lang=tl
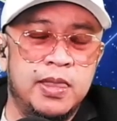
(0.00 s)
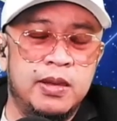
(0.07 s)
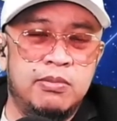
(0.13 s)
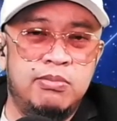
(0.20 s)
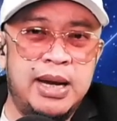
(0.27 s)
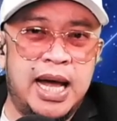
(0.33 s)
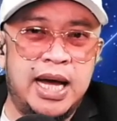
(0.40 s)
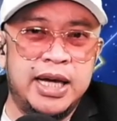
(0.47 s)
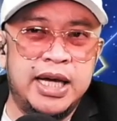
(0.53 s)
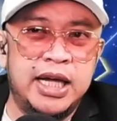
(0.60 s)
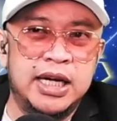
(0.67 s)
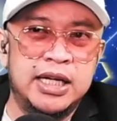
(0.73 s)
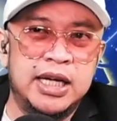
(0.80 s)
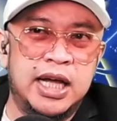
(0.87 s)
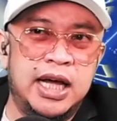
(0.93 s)

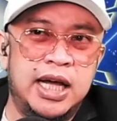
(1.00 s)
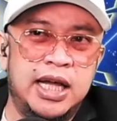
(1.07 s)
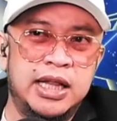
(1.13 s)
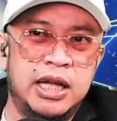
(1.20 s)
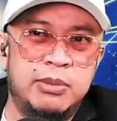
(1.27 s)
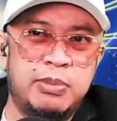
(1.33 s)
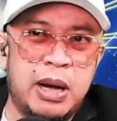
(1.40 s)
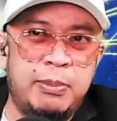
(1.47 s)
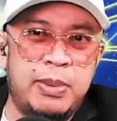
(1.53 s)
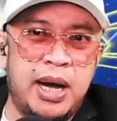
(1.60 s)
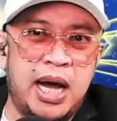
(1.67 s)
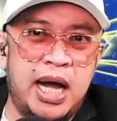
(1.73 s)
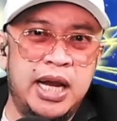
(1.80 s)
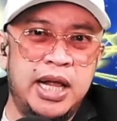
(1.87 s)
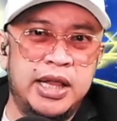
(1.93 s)
vlogger na
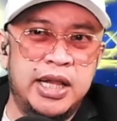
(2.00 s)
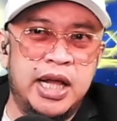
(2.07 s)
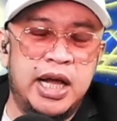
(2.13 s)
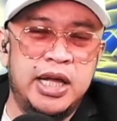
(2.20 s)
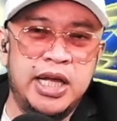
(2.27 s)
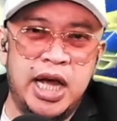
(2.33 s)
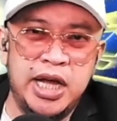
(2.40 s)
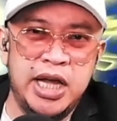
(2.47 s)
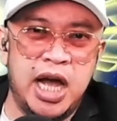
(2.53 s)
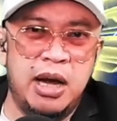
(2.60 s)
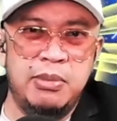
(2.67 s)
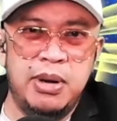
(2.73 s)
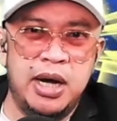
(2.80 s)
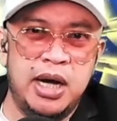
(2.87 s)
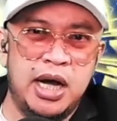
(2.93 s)
nagpapakalat na
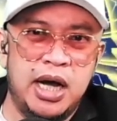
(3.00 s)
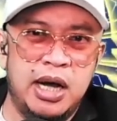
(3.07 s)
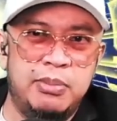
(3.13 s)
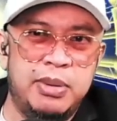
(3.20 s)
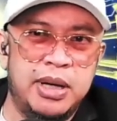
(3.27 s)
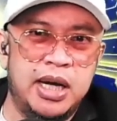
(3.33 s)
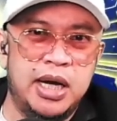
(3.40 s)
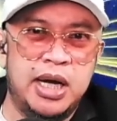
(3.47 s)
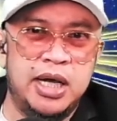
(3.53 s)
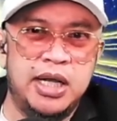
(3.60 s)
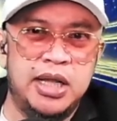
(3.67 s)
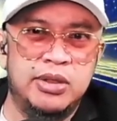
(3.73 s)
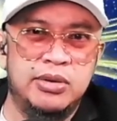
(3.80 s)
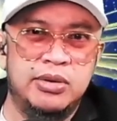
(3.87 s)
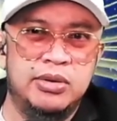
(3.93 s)
yayaman ka pag
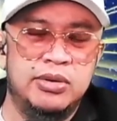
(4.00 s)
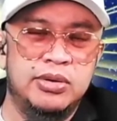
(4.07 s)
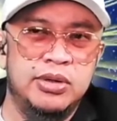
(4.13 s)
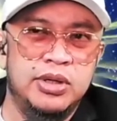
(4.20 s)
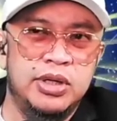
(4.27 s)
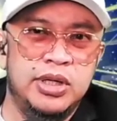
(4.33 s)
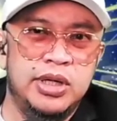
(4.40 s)
ganito.